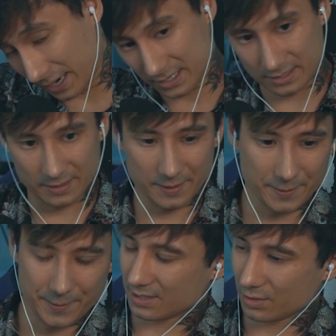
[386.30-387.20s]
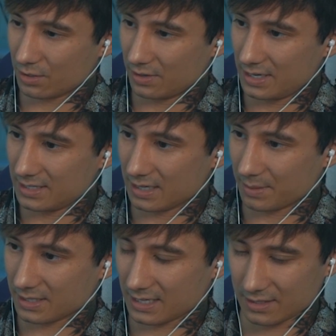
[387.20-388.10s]
brechen, ne? Das ist so crazy,
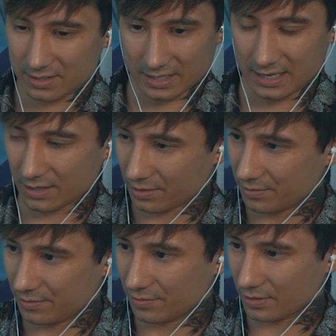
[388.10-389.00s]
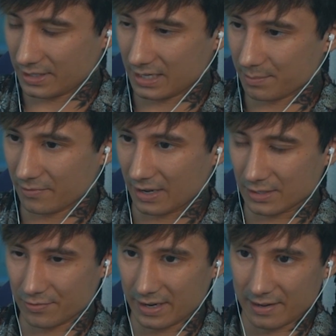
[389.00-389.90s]
aber das kannst du ja halt auch von jedem,
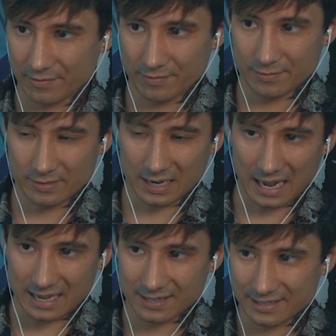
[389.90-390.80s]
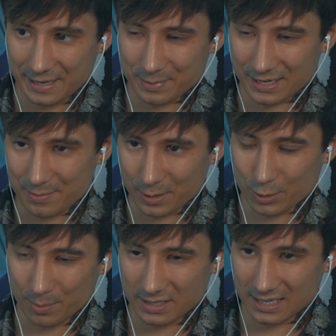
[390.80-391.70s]
also wer, klar es dann immer
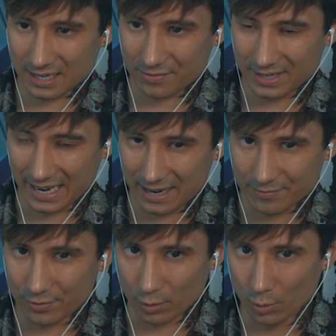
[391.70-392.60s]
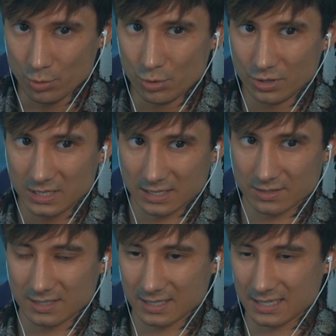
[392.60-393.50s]
Kommentare wie, hey, voll unnötig, dass
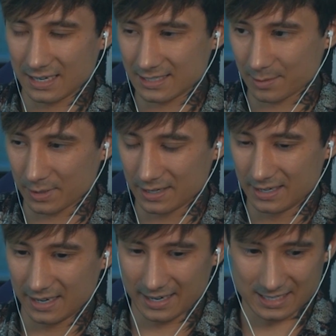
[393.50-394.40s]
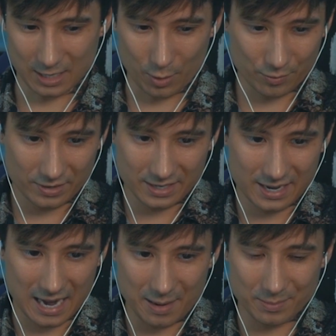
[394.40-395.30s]
du es jetzt kannst, aber es ist halt auch wie ein
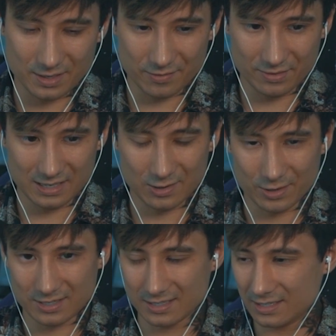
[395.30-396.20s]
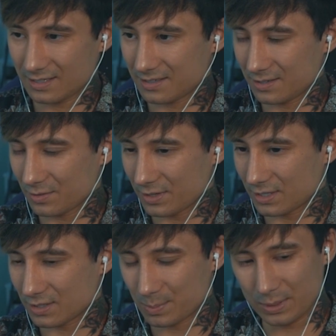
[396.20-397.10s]
Game, ne? Wie Leute, die
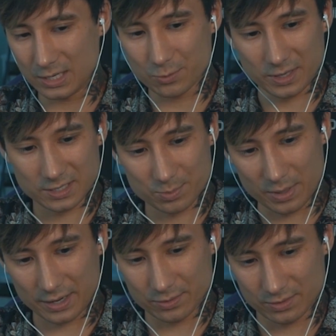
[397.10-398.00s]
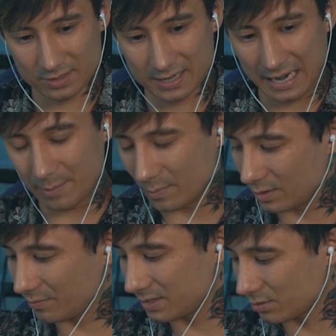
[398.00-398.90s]
irgendwelche Speedruns machen und ein Game
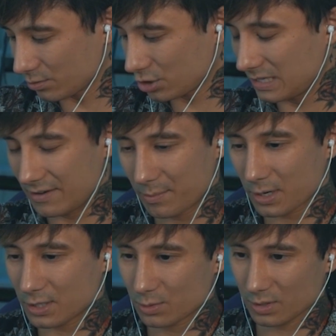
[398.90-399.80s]
irgendwie so schnell wie möglich